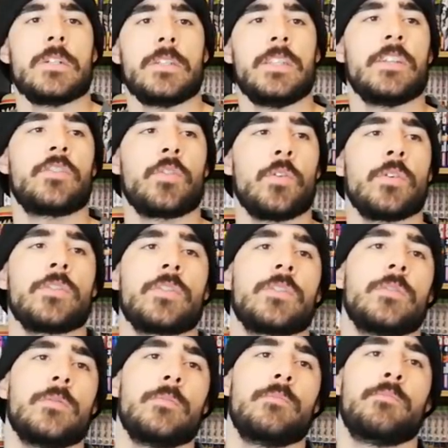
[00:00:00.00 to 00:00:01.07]
des
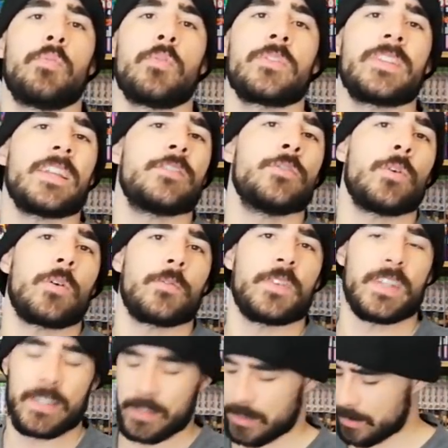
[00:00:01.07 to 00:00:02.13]
choses pour que ça dure en
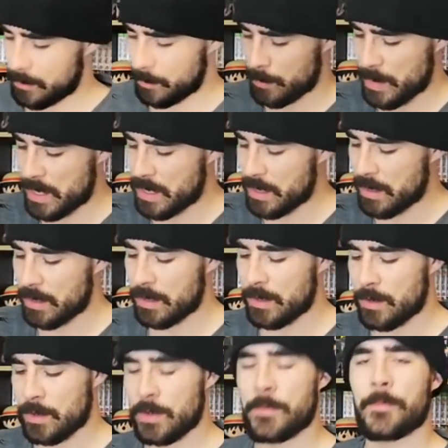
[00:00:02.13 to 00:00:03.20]
fait. Mais
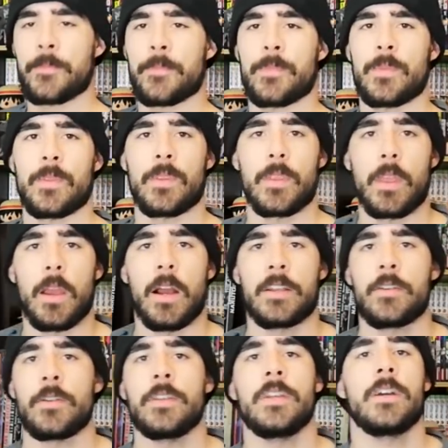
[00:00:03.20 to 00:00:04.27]

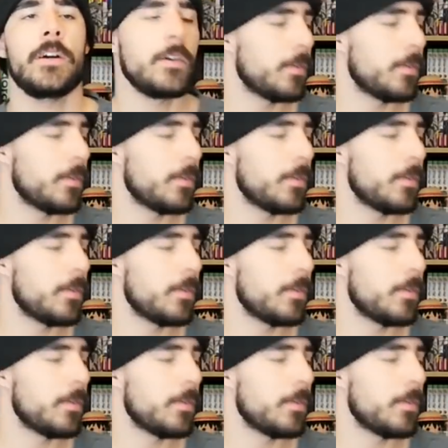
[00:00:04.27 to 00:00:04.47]
attendez, hein,